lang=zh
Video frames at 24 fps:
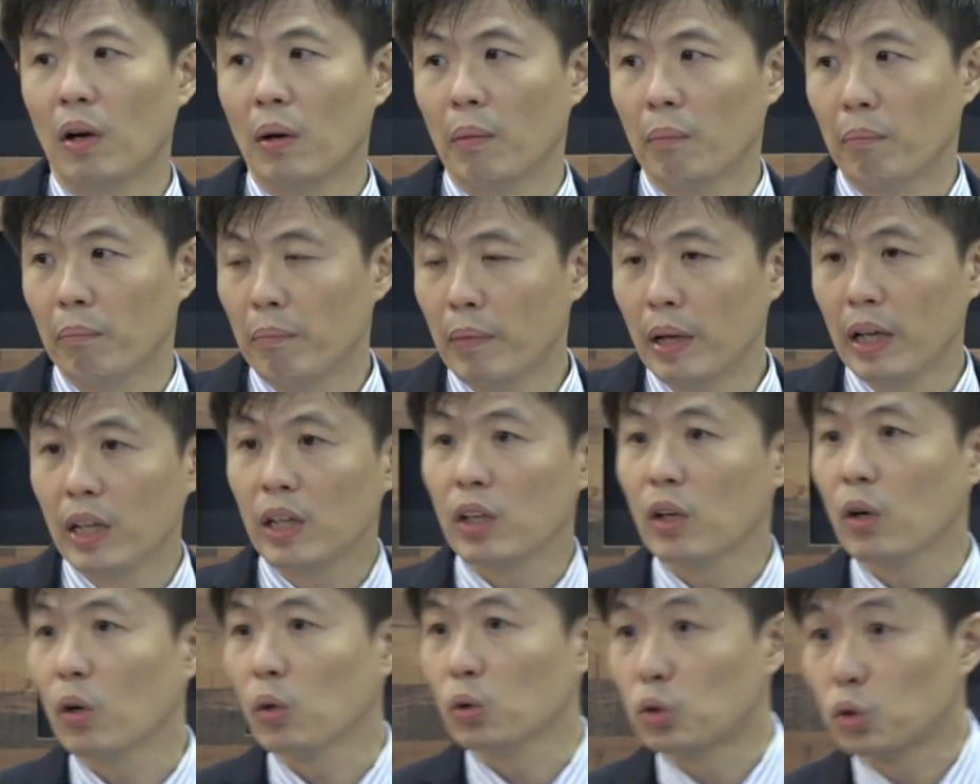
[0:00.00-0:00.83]
没
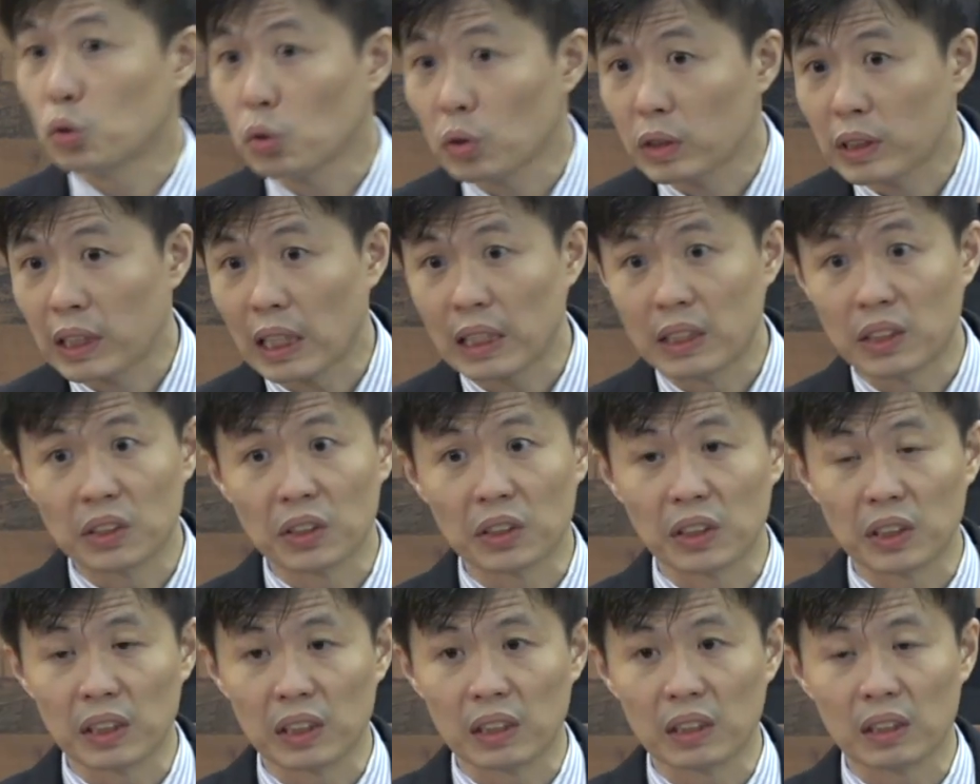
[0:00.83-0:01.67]
有作战之
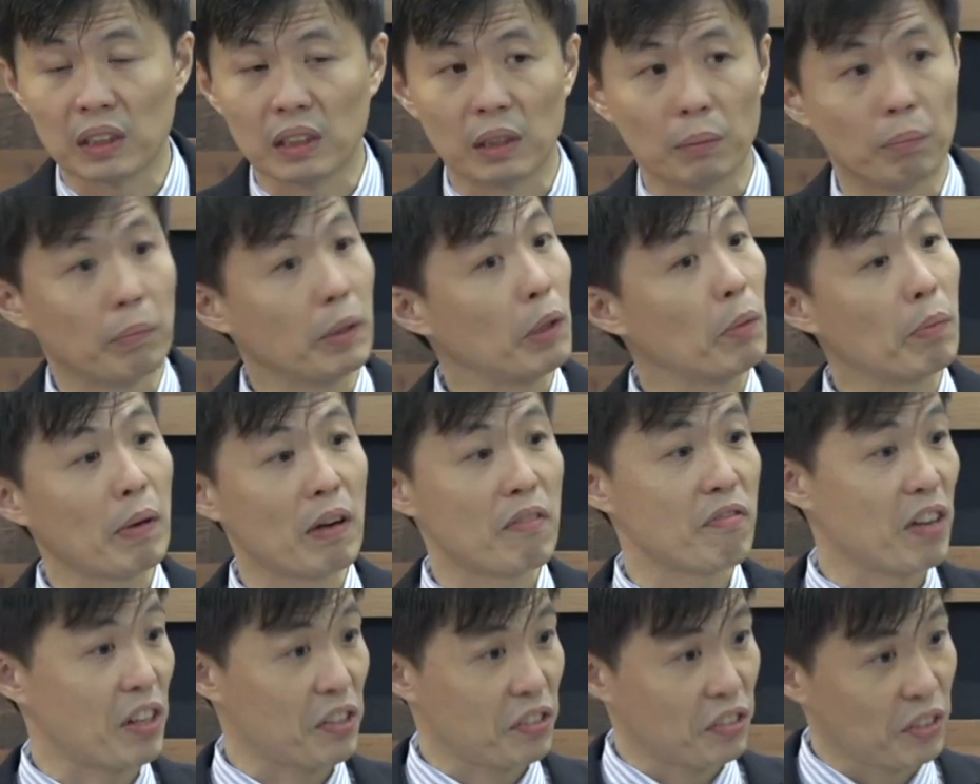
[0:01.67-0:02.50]
心，你没有办
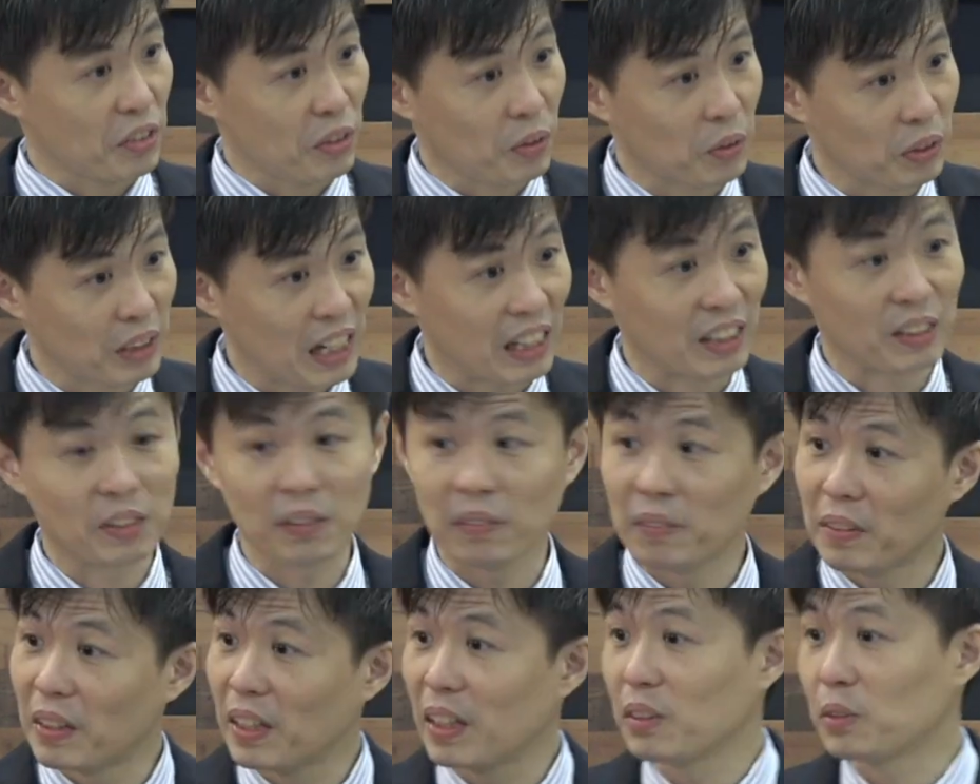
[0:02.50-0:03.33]
法胜过他，对
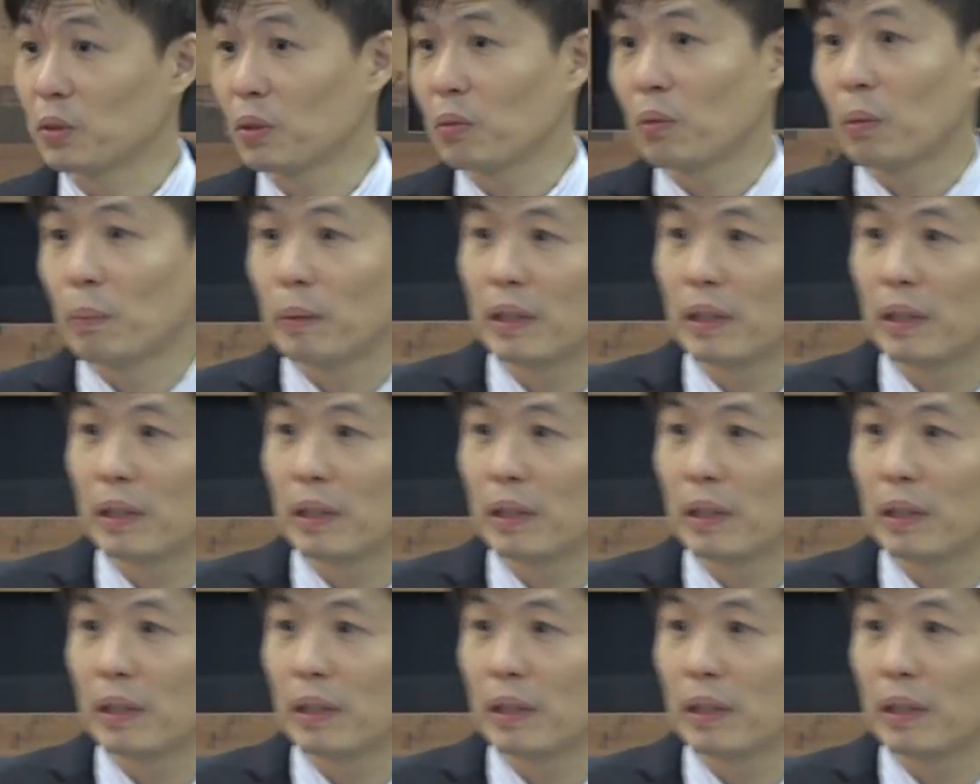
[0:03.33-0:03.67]
不对？所以我们